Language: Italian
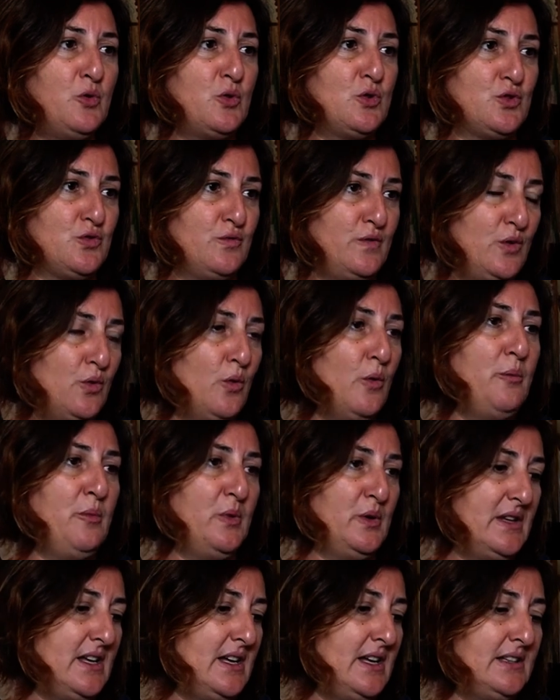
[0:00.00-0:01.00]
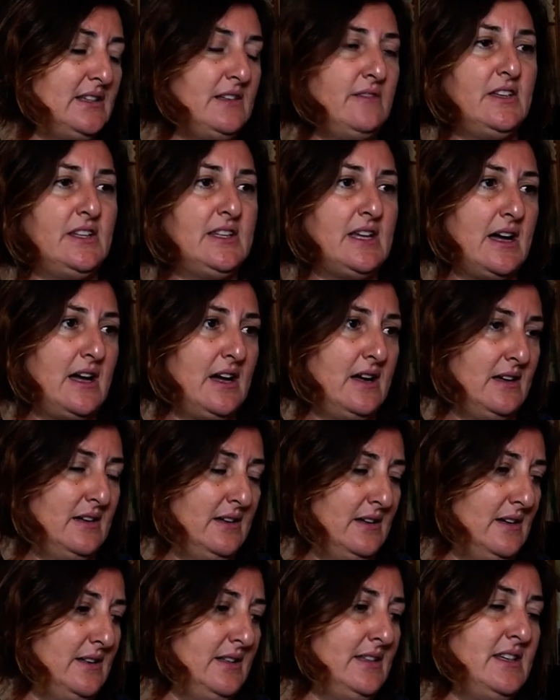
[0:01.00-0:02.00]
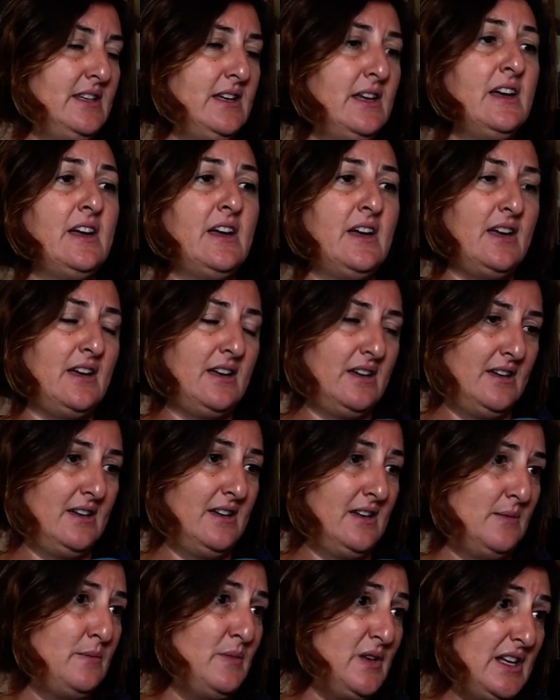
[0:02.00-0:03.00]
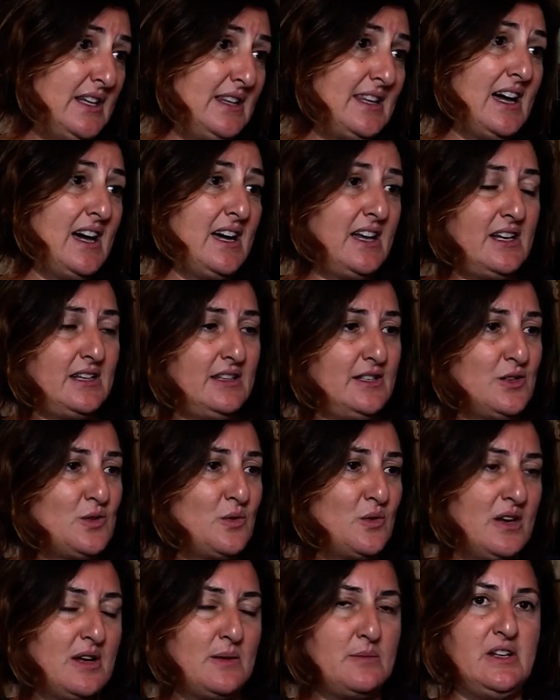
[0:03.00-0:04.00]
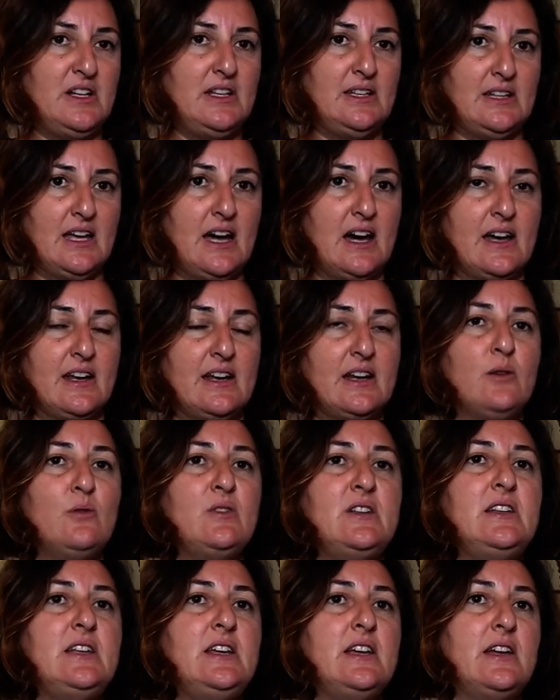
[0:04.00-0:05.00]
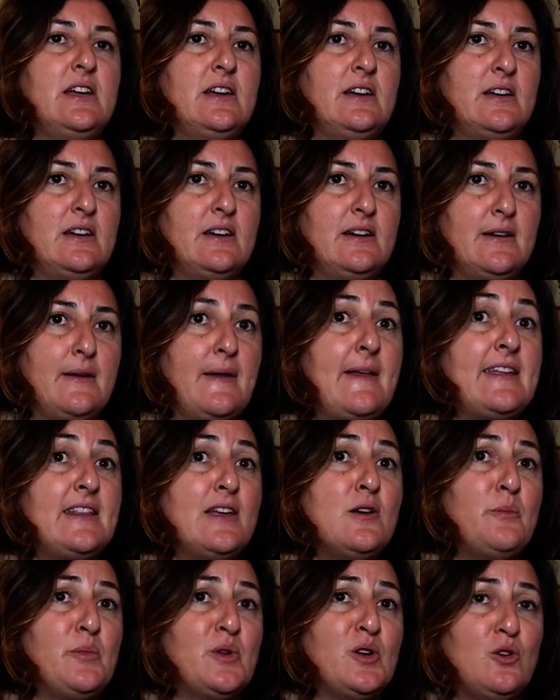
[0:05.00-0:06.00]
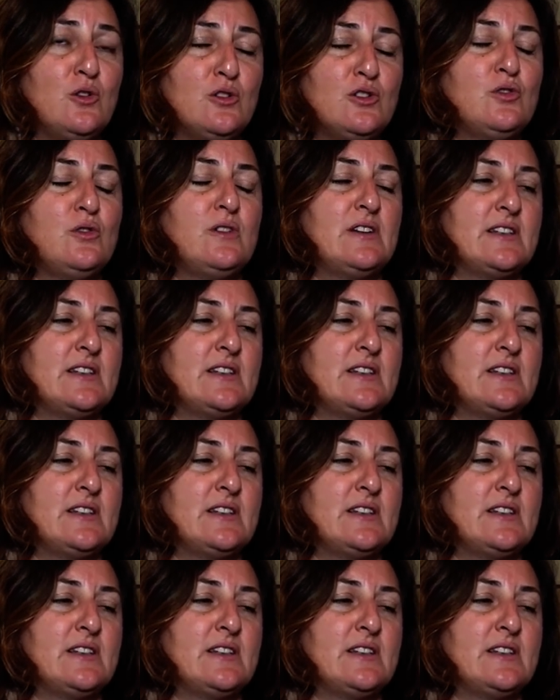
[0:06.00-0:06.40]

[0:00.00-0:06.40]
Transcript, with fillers: puro sviluppo delle attività eh, di eh, militare e di scuola militare. Quindi, eh, ed è un percorso